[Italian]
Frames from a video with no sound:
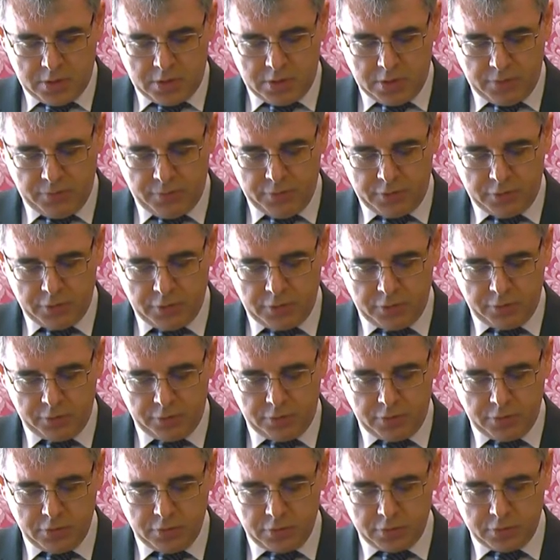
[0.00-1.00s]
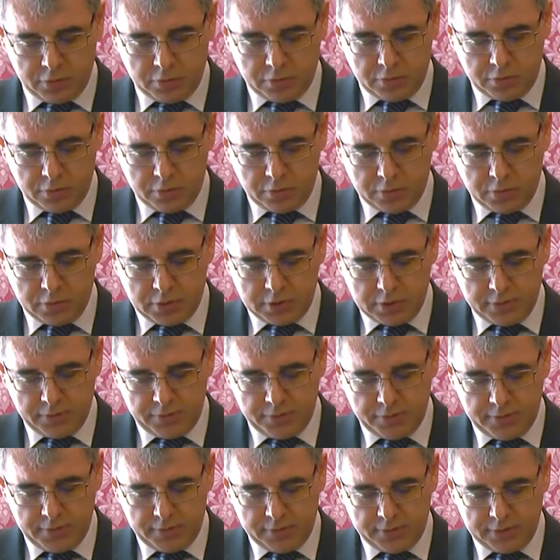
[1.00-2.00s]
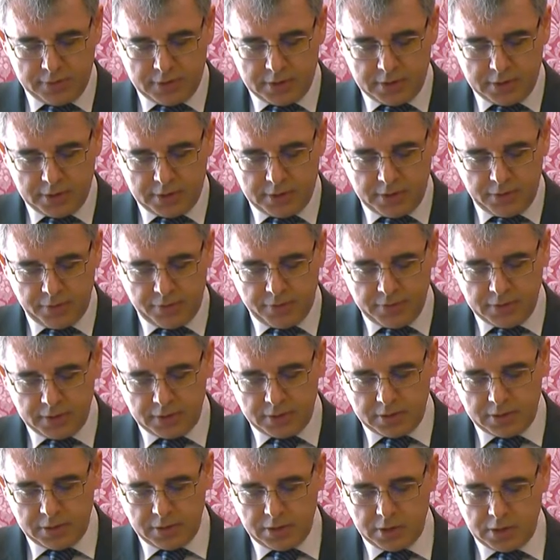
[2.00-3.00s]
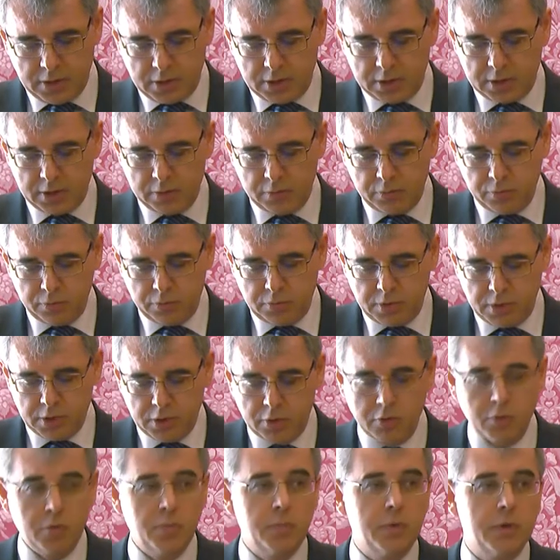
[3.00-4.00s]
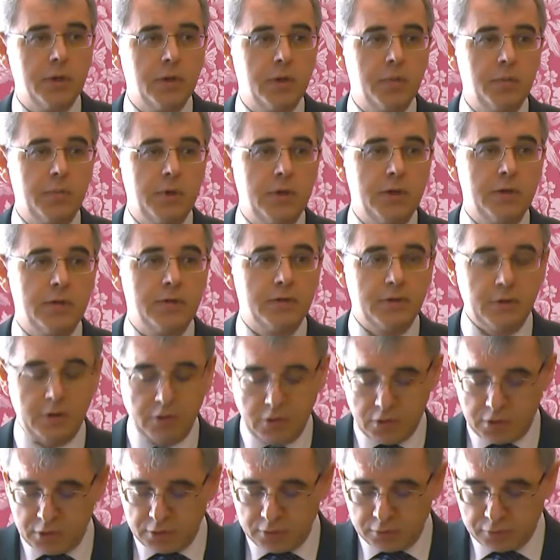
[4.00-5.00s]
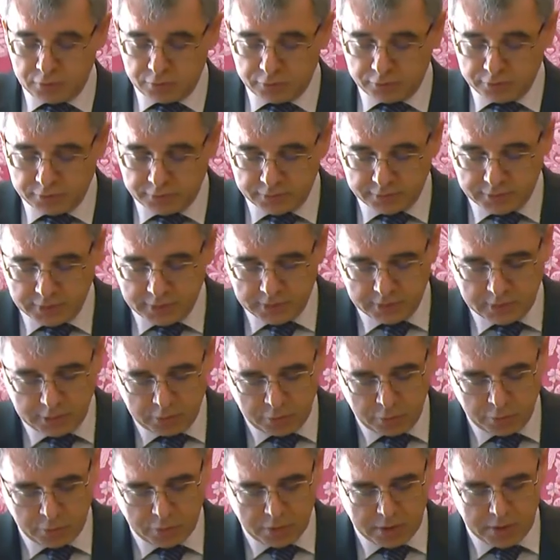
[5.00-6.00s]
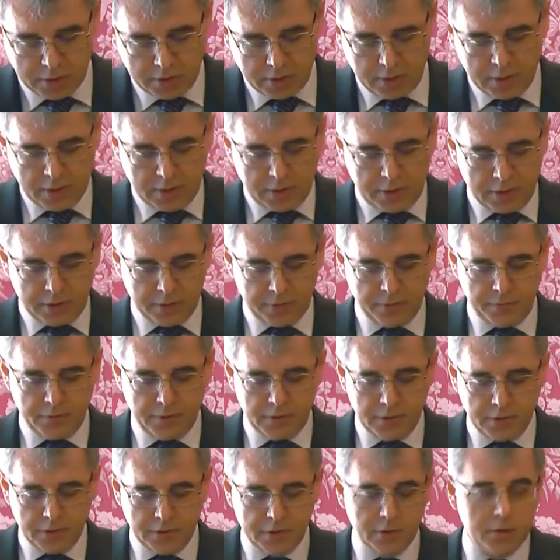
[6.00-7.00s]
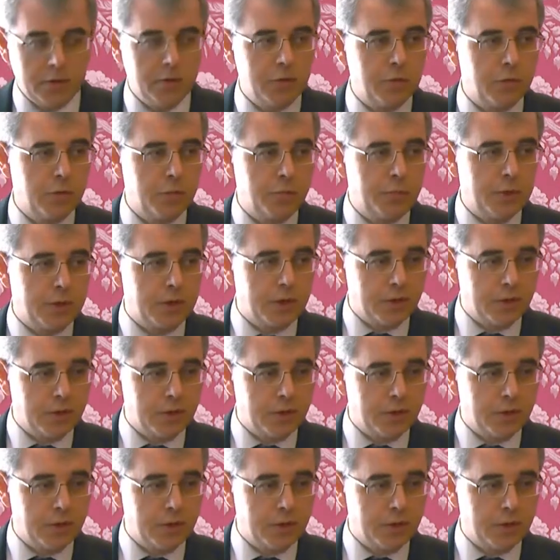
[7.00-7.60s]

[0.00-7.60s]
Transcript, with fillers: Gian Vittorio Signorotto ravvisa nei fatti accaduti a Roma nel 1662 la fine dell'Europa